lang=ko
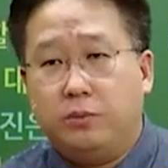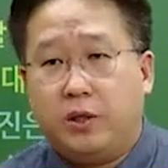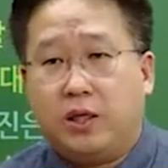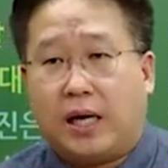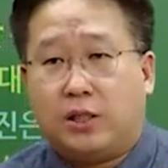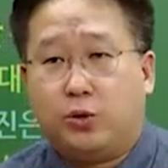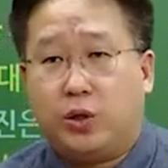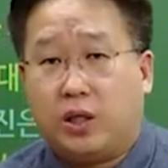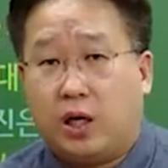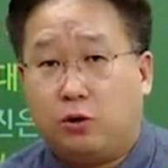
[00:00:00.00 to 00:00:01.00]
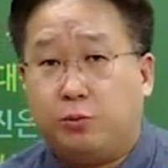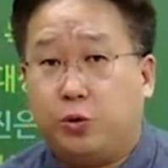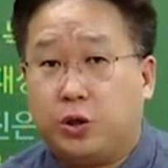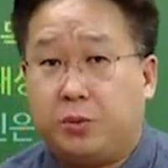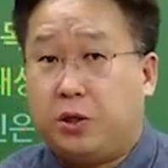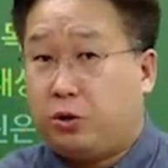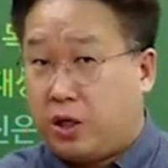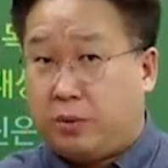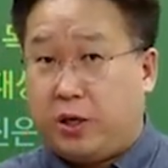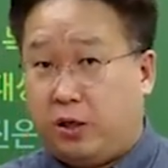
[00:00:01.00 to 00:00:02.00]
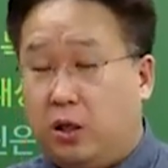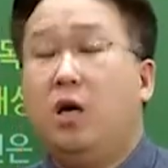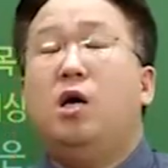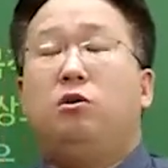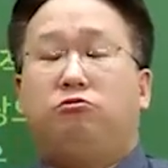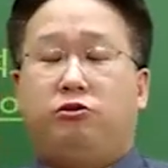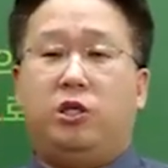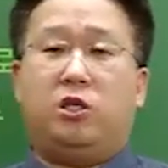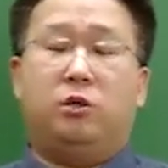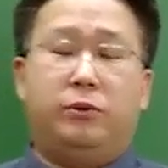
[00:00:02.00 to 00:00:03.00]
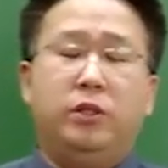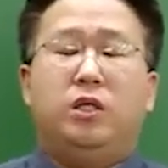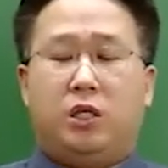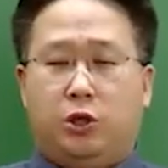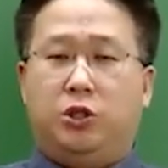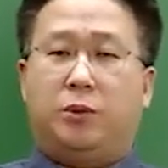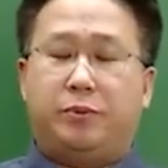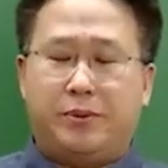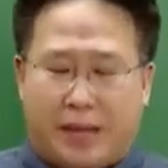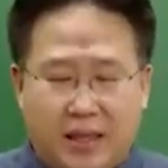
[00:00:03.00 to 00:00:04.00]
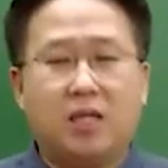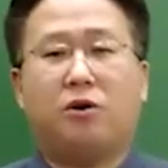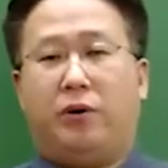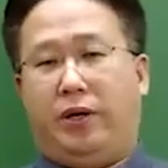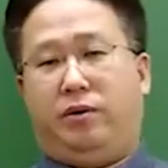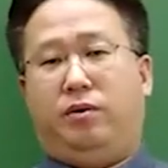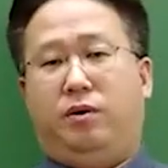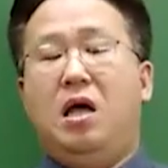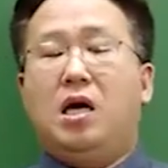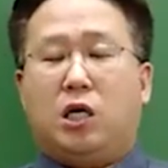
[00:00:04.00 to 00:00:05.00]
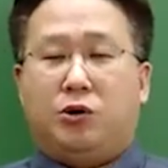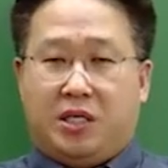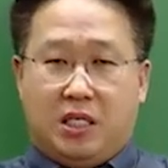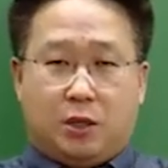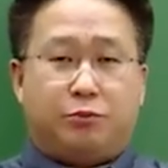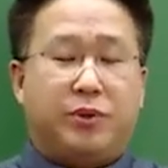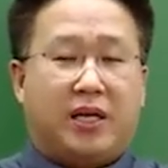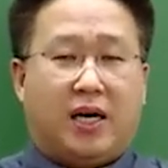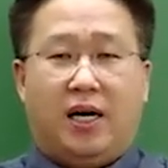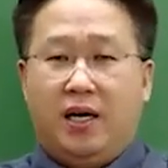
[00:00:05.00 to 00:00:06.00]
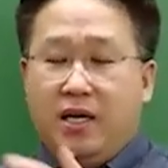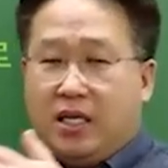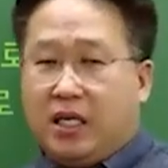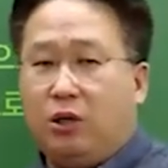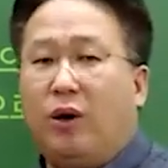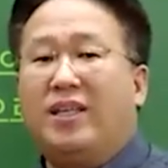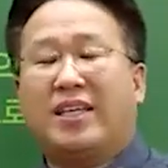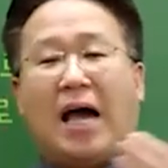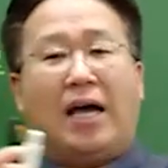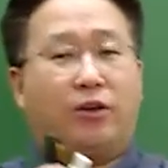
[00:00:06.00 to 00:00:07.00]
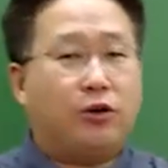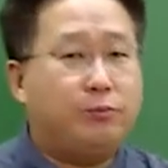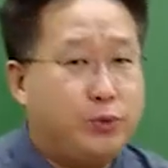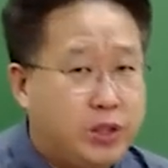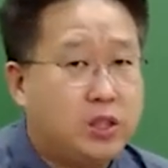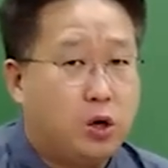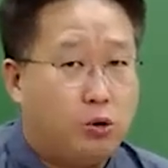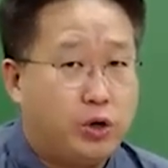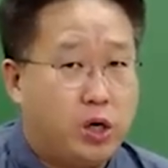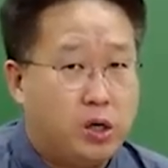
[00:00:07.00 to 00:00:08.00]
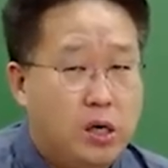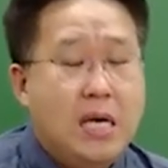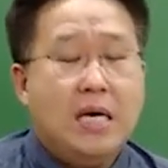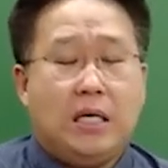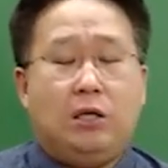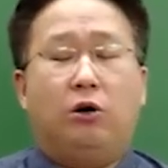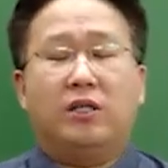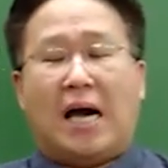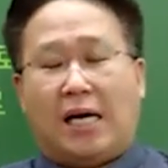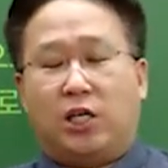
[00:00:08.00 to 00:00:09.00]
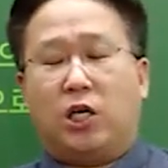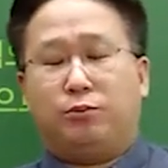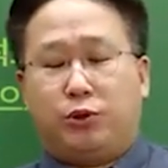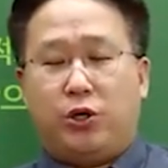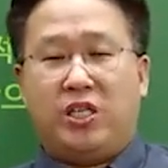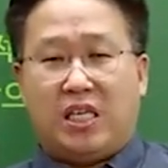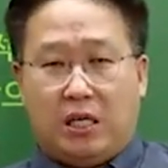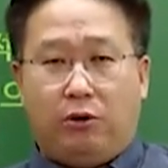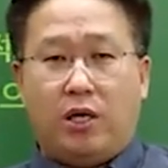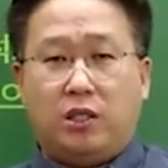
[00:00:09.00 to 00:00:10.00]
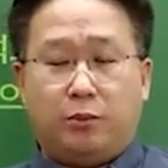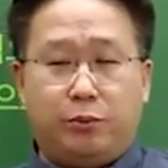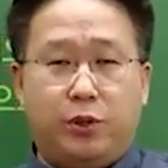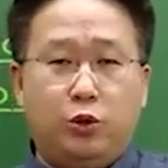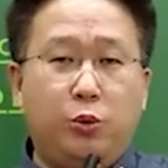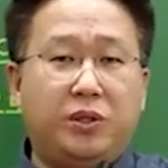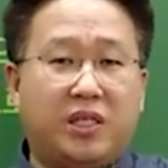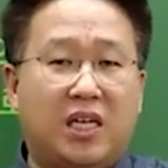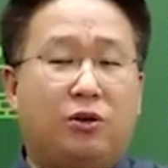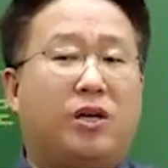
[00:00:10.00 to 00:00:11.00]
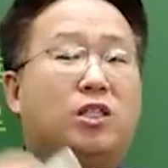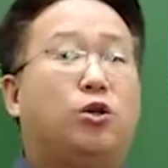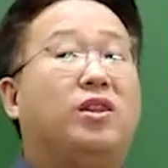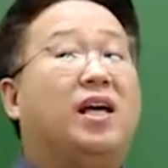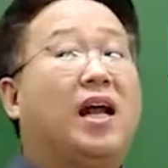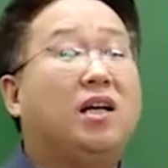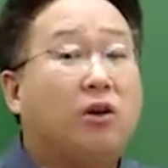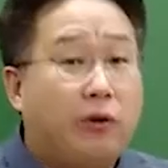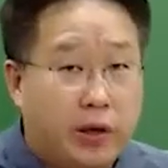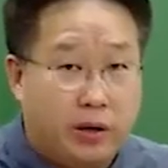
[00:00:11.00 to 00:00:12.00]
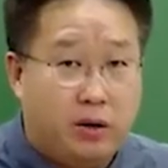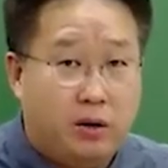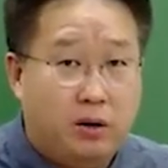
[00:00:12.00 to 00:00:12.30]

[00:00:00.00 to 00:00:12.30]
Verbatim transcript: 의미를 가지고 있다라고 보시면 되냐면 우리 기업은 이런 제품을 만들 거예요. 그리고 이 제품에다가 이러한 가격을 붙일 거고요. 이런 가격에 붙어 있는 이러한 제품을 소비자에게 이렇게 전달할 거예요.